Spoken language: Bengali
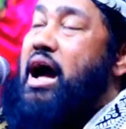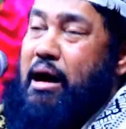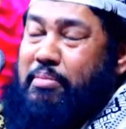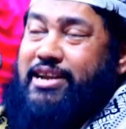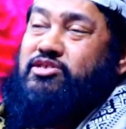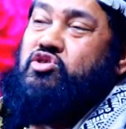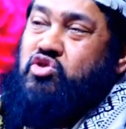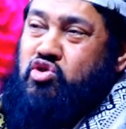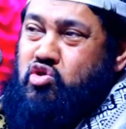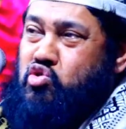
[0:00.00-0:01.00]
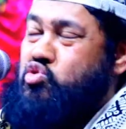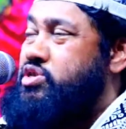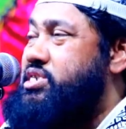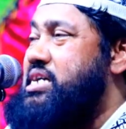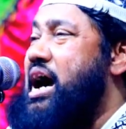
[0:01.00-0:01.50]
আমার জন্য
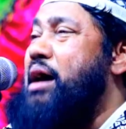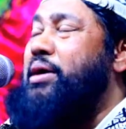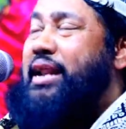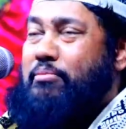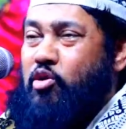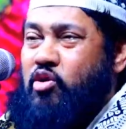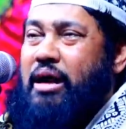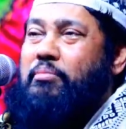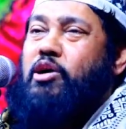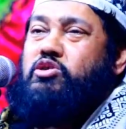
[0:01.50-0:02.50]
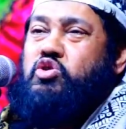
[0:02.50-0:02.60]
খুশি আমার আমল নামাও